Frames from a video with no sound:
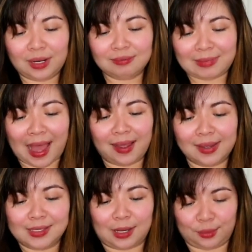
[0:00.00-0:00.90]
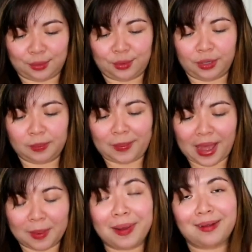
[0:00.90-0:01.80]
Yun ang tanging sagot
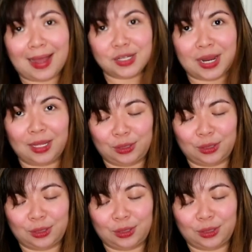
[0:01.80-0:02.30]
para magkasya